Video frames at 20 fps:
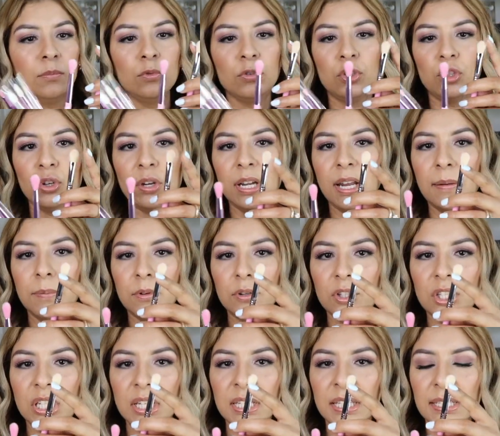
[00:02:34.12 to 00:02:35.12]
mucho a la
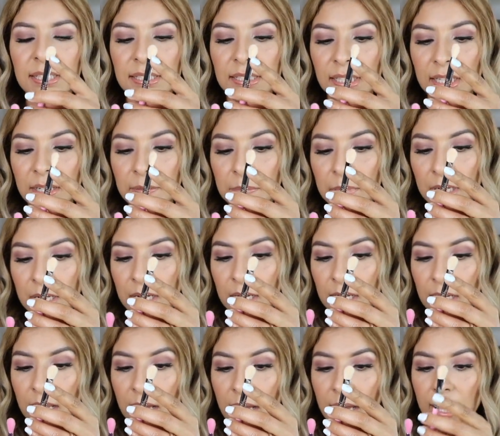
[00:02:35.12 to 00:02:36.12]
brocha de
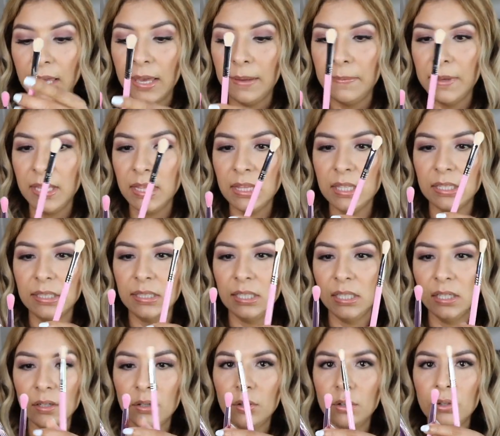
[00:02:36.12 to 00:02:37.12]
Sigma, la
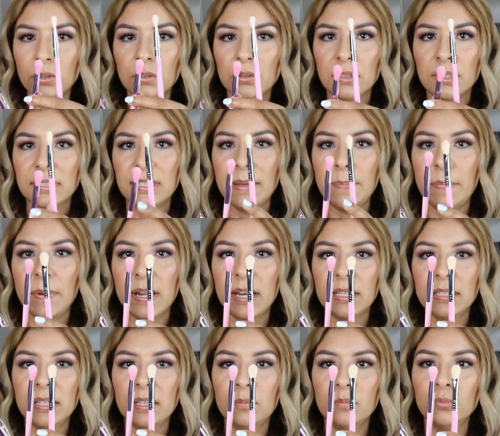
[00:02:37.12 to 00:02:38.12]
E25, se
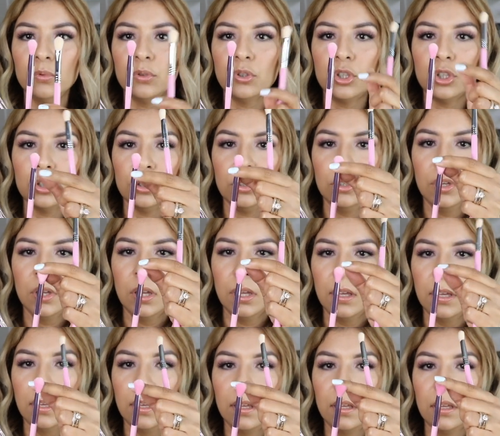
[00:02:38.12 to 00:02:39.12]
parecen mucho.
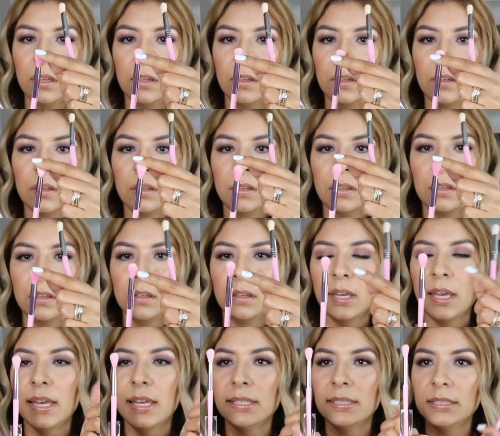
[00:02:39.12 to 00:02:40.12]

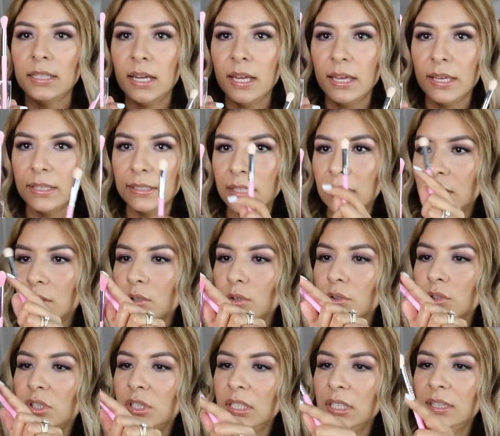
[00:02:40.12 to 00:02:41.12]
Esta es en
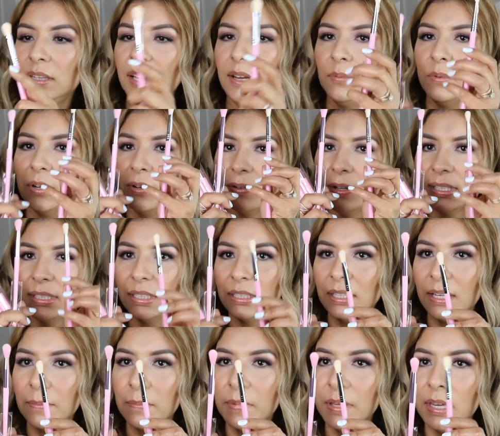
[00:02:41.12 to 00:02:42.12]
rosita, bueno esta
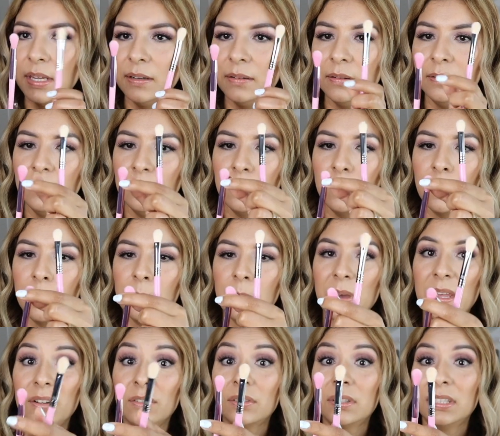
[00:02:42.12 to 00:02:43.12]
también
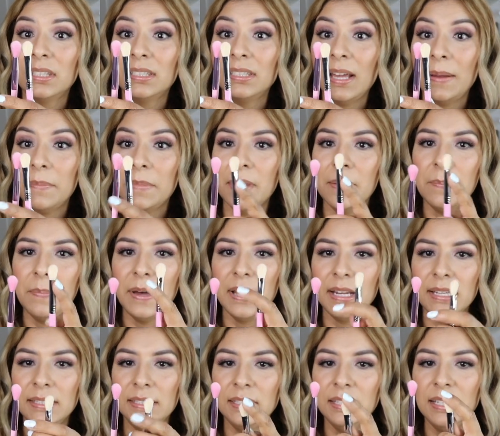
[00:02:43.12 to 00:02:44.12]
pero sí están bien
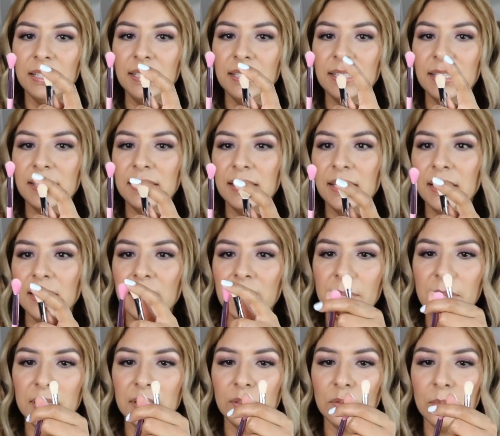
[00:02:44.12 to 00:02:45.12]
parecidas y se
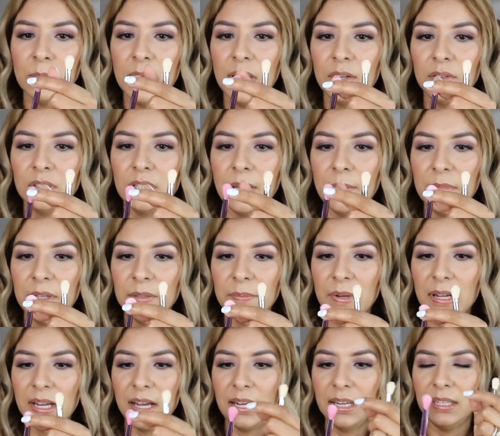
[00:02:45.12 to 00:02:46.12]
siente más o menos la
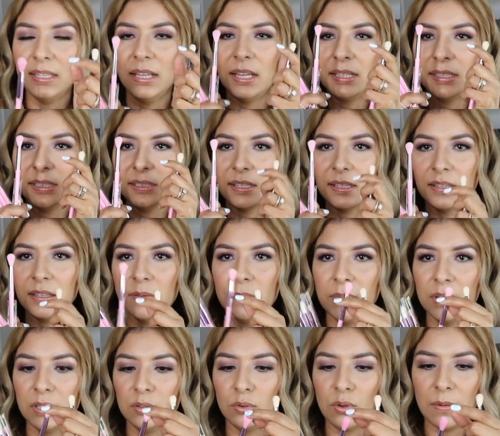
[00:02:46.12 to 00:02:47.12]
misma calidad, se
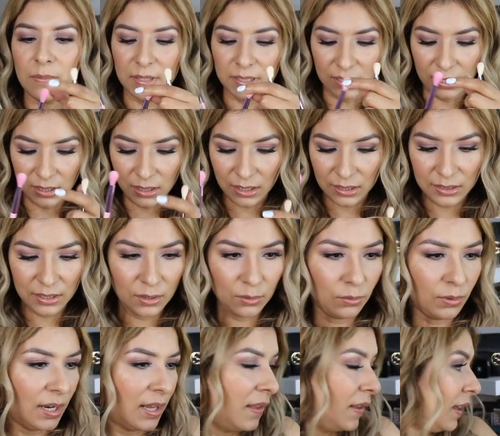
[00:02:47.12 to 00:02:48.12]
sienten bien suavecita, y
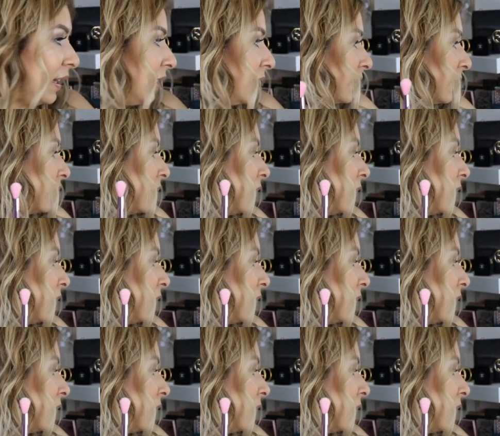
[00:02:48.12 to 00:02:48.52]
duradera